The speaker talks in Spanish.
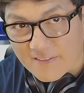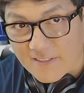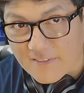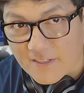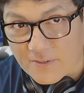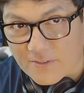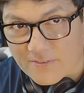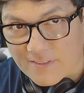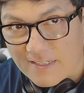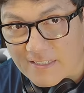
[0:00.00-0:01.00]

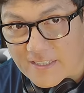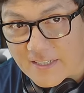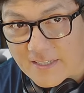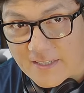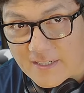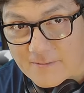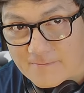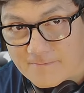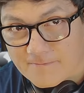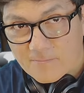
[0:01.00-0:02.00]
2 en la chaqueta.
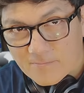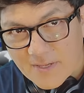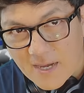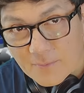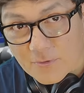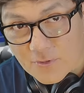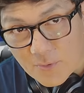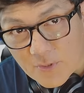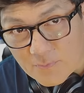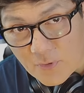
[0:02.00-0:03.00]
Veamos
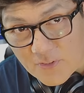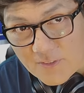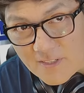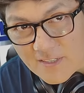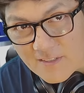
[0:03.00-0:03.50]
cómo es posible.